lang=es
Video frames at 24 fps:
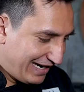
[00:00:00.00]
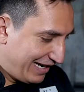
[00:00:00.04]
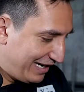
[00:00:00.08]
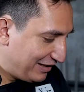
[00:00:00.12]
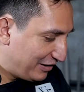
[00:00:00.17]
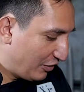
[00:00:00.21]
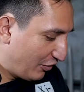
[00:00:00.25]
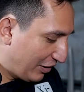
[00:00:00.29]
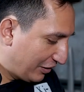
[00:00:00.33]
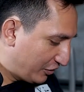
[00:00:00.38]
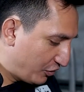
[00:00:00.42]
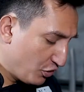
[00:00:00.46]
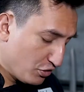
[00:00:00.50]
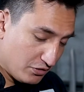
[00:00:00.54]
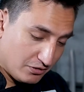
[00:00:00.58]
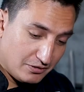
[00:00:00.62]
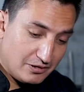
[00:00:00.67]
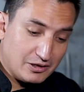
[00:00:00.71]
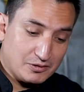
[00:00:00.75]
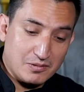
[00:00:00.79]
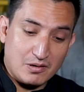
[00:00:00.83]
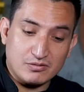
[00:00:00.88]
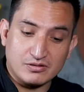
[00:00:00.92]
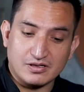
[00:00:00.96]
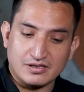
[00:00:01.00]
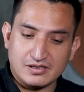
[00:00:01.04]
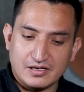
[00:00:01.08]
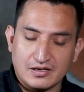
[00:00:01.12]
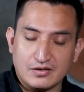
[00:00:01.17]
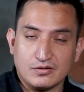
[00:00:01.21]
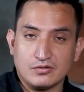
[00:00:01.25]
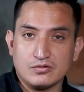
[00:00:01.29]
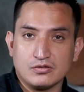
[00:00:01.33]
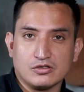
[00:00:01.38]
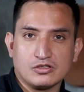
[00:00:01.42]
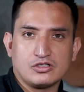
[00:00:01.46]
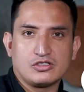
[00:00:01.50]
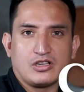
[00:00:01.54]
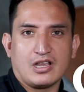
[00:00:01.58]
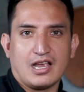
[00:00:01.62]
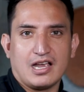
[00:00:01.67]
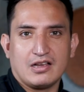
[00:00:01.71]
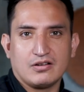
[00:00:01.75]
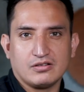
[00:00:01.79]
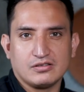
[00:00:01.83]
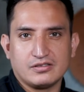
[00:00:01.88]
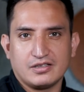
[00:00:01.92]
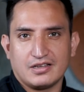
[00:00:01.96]
En esta ocasión les vamos a hacer unos
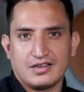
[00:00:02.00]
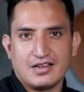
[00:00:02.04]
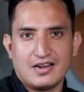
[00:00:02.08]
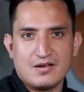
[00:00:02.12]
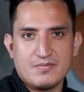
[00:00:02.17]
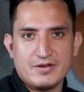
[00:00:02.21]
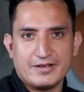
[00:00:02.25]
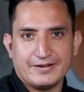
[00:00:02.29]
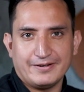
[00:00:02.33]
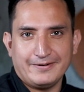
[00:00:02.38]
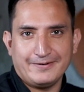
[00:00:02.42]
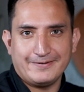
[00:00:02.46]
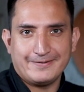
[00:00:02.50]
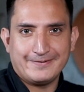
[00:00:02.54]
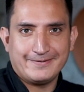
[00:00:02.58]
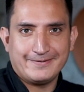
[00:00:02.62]
aros de calamar.